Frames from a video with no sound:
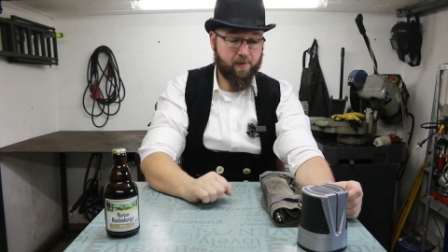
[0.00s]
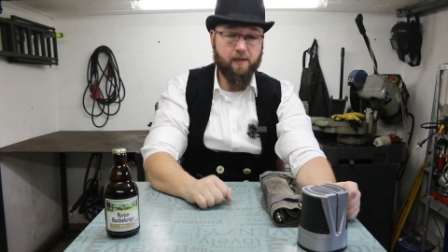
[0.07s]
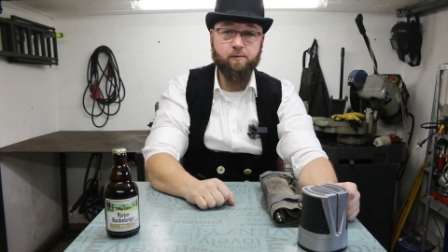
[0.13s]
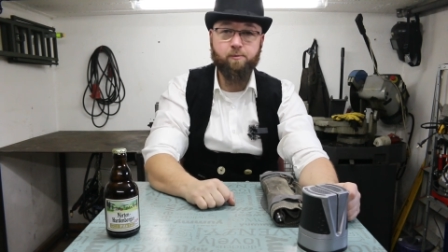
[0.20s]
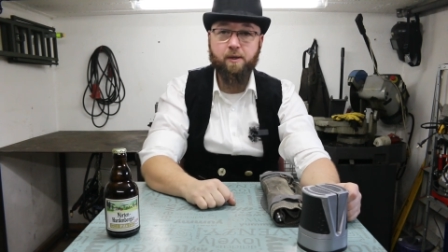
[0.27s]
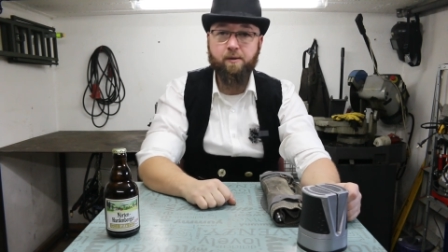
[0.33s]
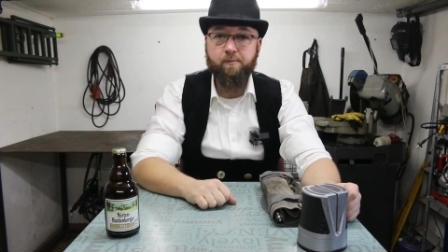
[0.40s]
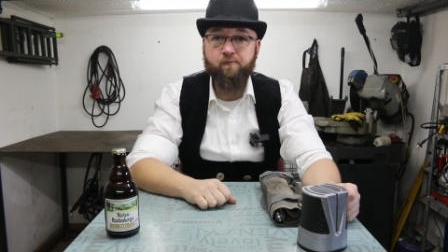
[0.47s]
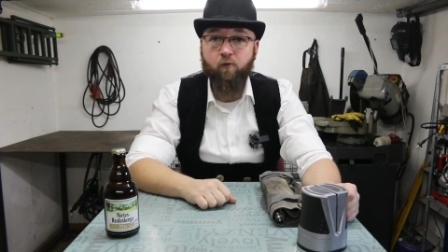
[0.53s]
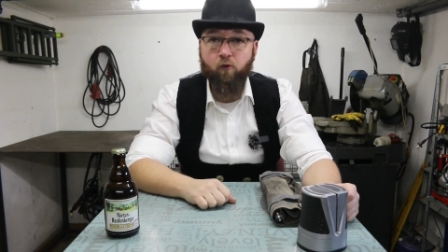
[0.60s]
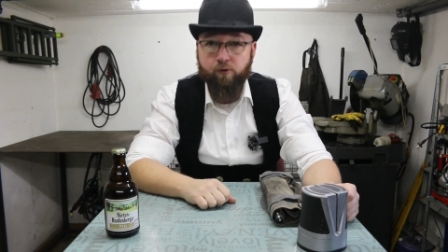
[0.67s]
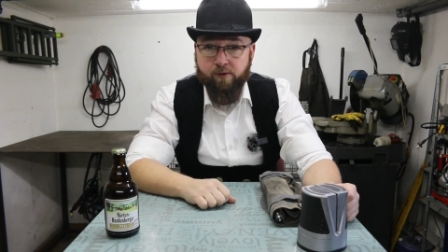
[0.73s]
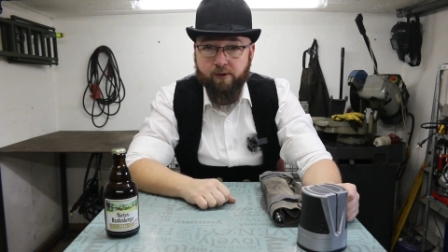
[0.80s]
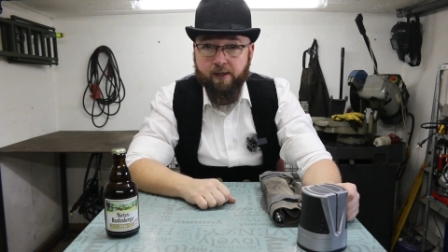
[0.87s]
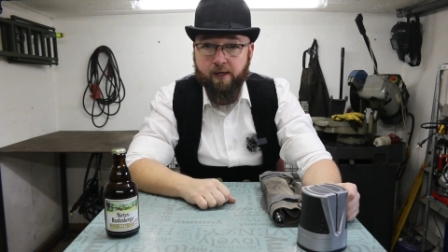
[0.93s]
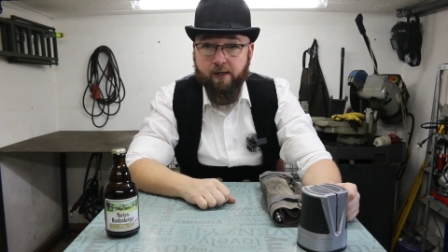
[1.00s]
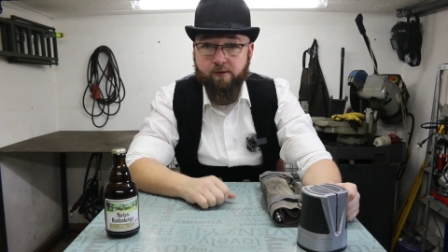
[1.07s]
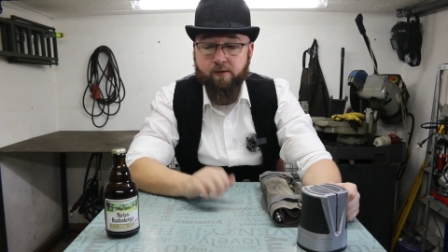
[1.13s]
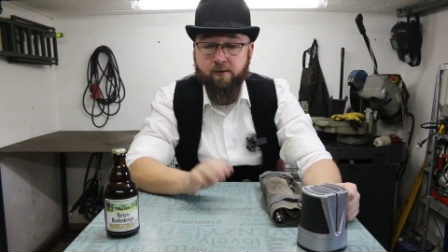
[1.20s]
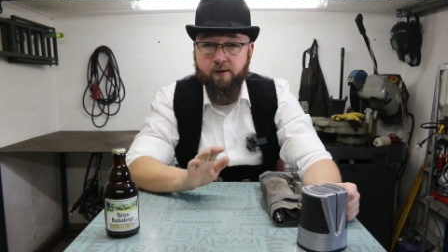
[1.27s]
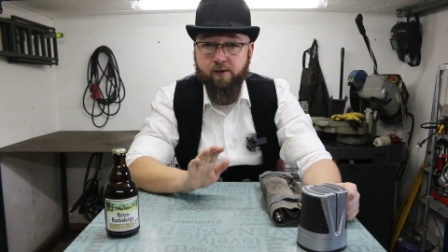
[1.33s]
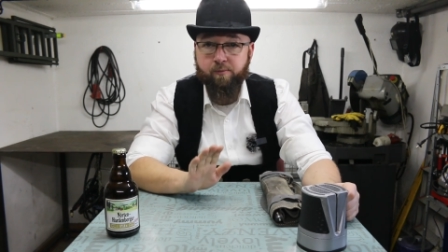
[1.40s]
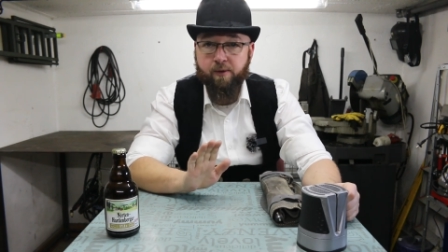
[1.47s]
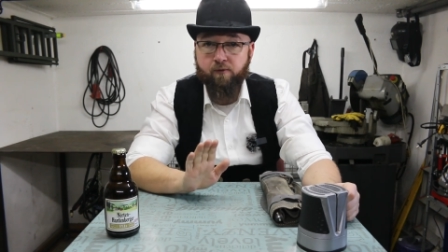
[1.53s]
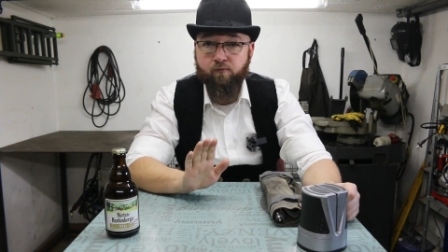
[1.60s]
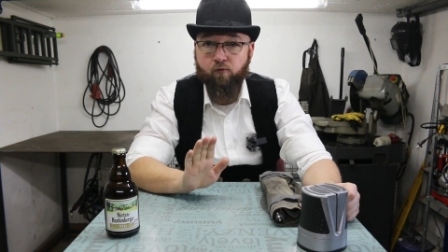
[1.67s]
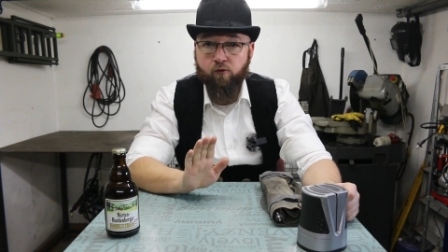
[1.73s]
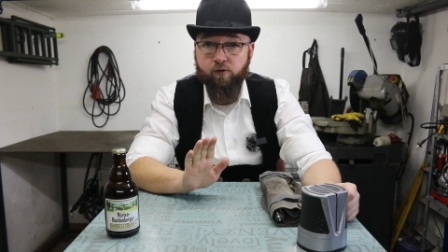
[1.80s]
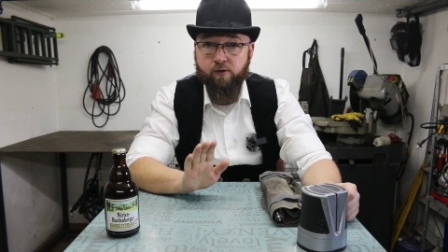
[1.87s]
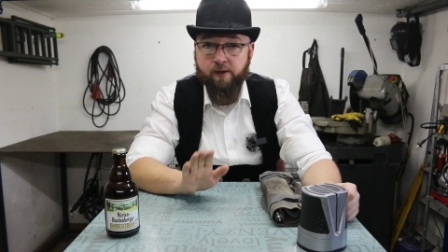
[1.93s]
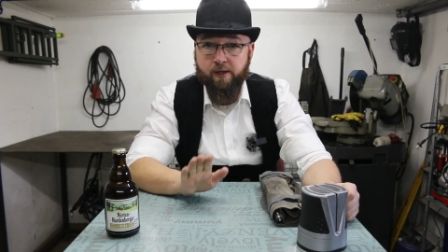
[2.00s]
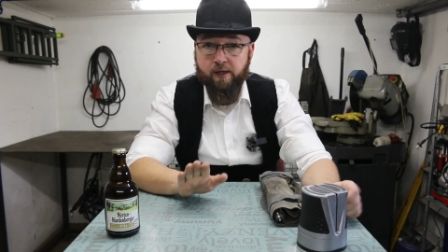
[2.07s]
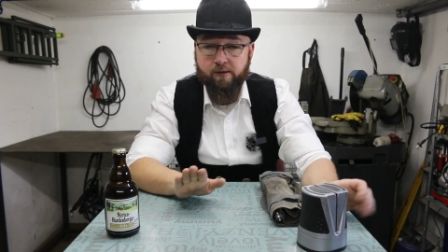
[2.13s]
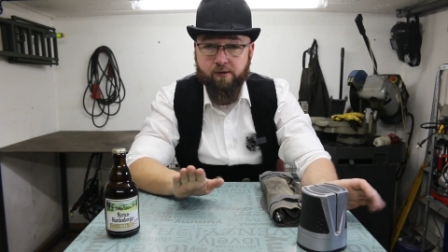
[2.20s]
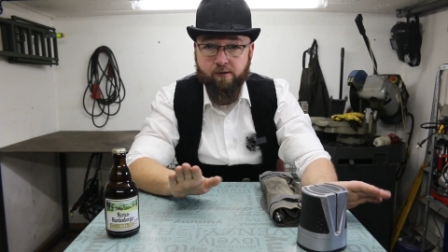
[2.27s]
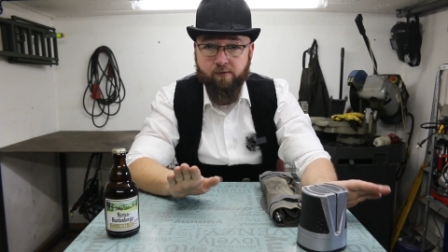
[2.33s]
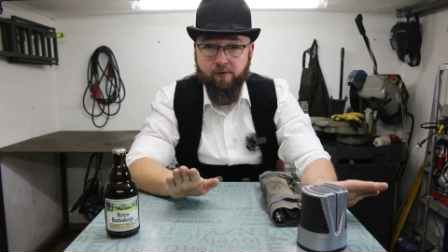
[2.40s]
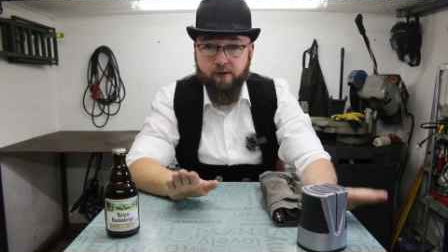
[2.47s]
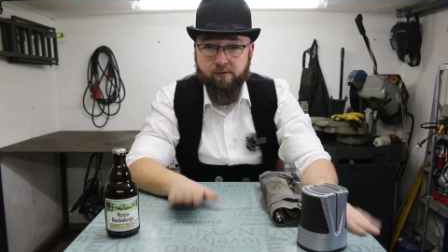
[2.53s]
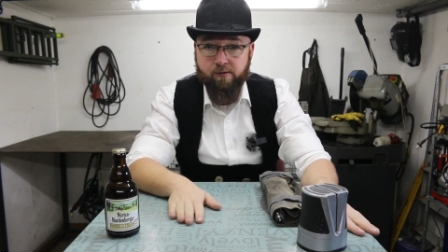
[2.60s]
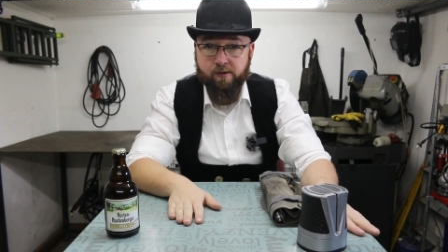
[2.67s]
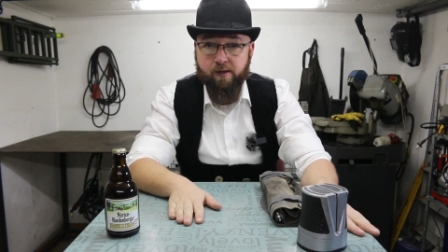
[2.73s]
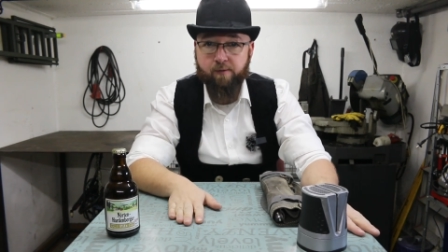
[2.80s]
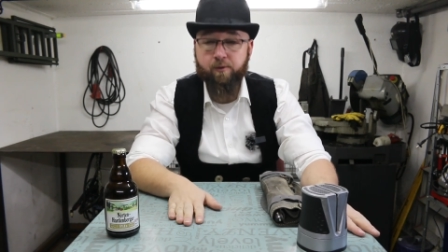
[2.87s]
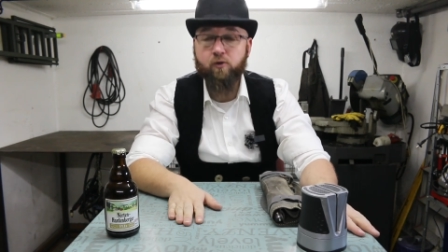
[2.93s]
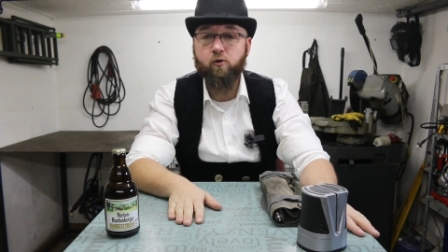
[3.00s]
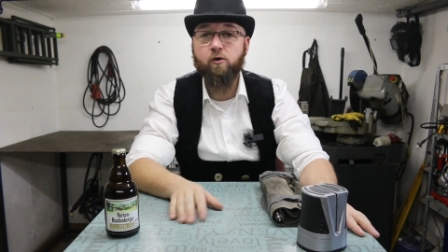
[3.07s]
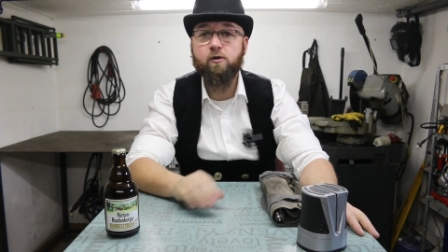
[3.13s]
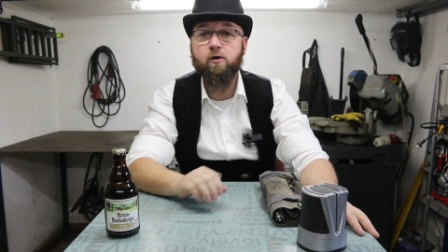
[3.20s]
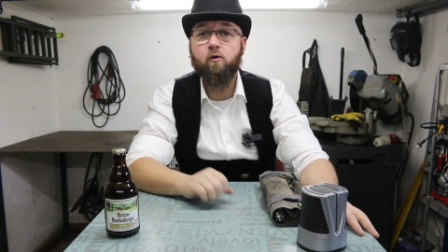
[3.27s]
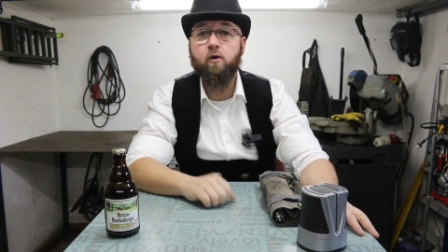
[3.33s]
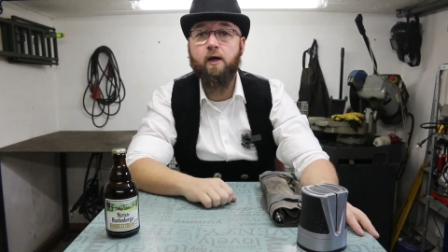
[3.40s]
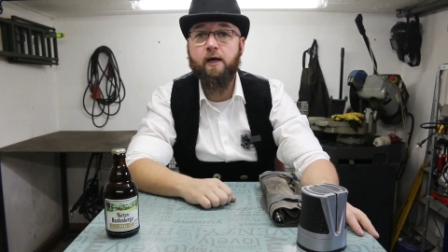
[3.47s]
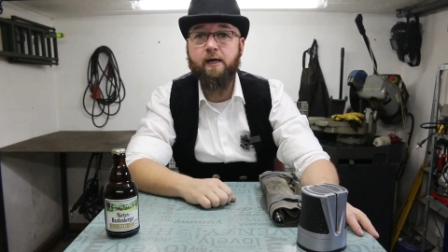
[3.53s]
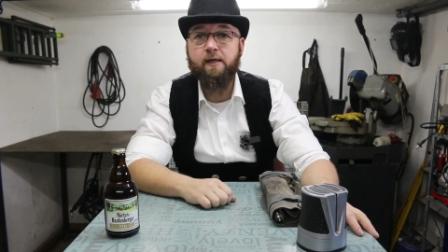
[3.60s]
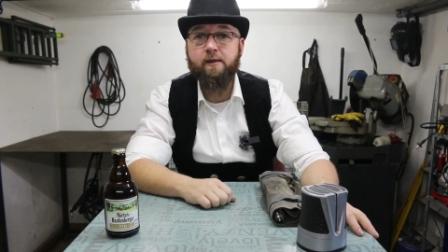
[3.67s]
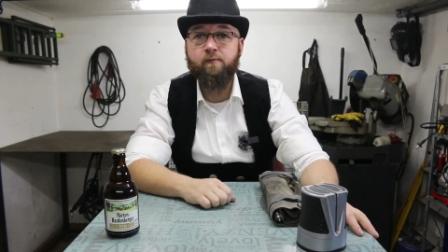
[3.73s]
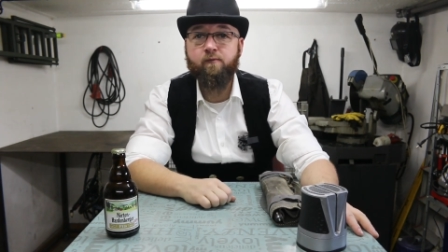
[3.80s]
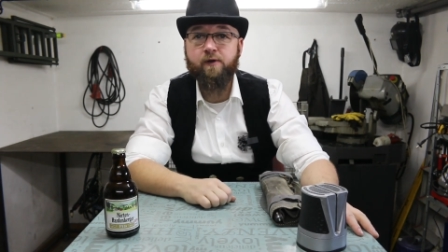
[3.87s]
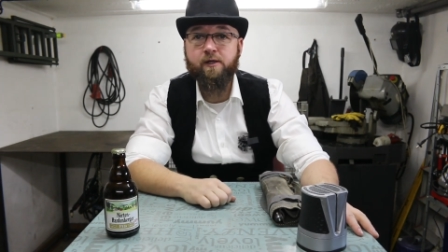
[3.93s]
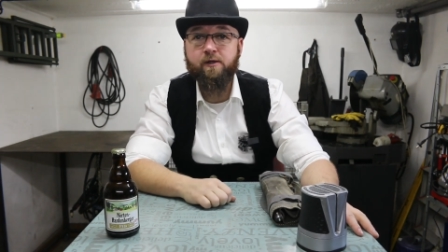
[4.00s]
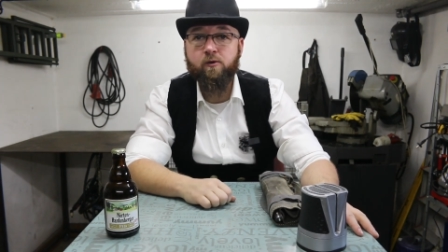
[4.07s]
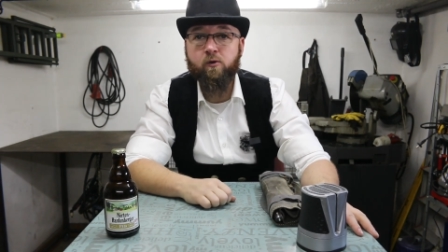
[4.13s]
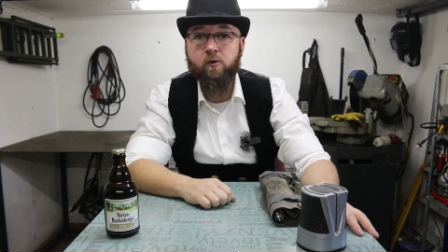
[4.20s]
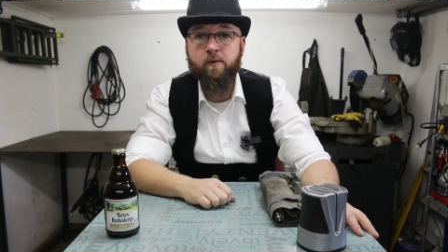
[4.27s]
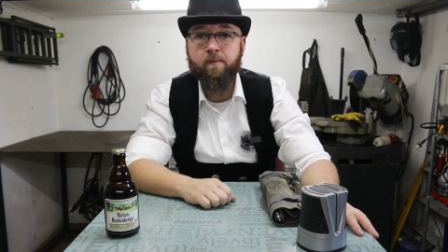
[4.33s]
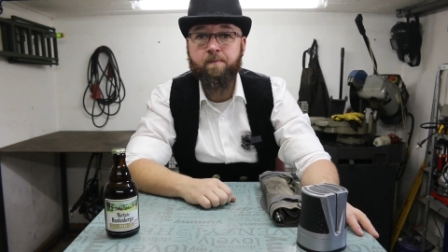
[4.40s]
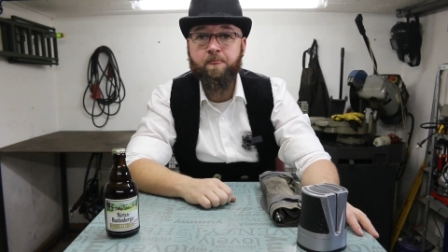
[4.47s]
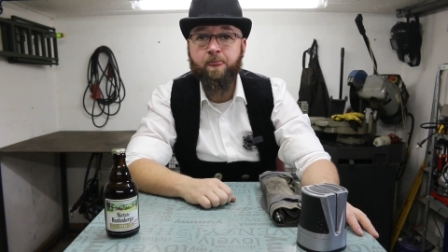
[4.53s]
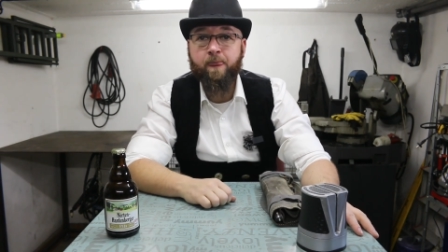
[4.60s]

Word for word: Ich bin frustriert. Ich bin frustriert, deswegen seht ihr mich heute auch alleine im Video.